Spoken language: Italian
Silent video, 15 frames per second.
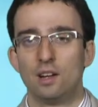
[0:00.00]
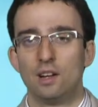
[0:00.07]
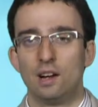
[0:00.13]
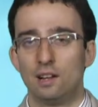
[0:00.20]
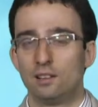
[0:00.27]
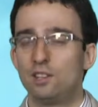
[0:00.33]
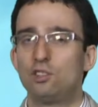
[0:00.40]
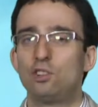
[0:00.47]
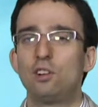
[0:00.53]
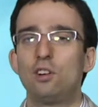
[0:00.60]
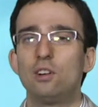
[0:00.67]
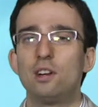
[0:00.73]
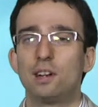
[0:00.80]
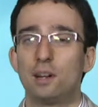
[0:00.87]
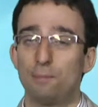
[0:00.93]

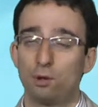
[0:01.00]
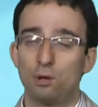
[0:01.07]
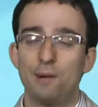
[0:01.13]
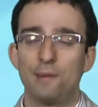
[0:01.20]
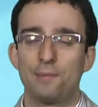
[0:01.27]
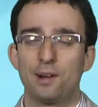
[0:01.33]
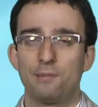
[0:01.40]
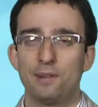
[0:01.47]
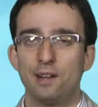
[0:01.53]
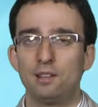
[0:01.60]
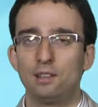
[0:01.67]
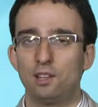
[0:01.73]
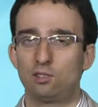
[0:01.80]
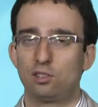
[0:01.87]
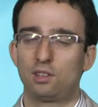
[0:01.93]
Anticiclone che
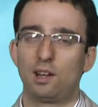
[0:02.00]
probabilmente ci